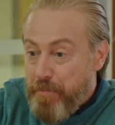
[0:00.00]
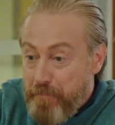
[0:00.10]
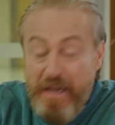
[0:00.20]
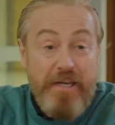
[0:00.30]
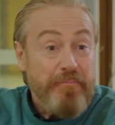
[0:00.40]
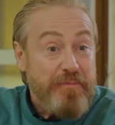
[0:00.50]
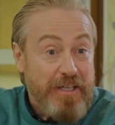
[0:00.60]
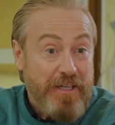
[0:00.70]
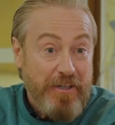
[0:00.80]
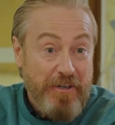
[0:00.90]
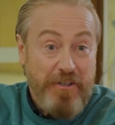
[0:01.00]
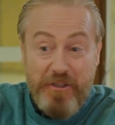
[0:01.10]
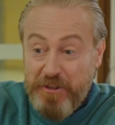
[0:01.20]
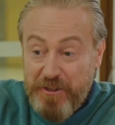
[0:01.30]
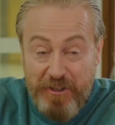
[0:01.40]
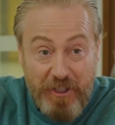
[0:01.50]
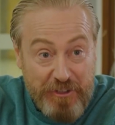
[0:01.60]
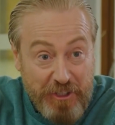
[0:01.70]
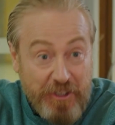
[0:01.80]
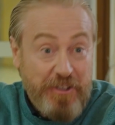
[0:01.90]
benim diyen ana kız kadar
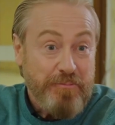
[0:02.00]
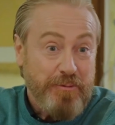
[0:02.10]
yakın